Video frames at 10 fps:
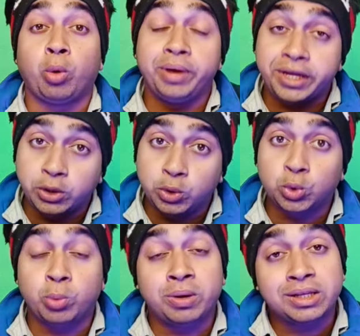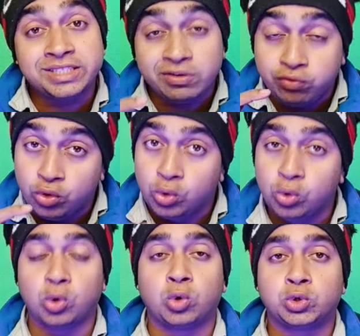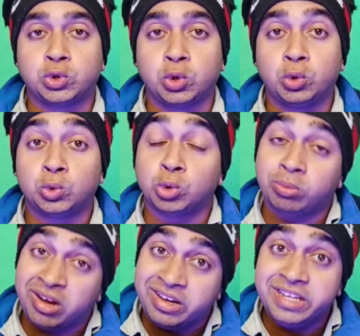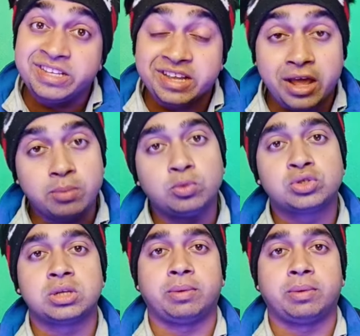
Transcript: তবেই কিন্তু তোমরা যে ভুলগুলো করছো তোমরা নিজেরাই বুঝতে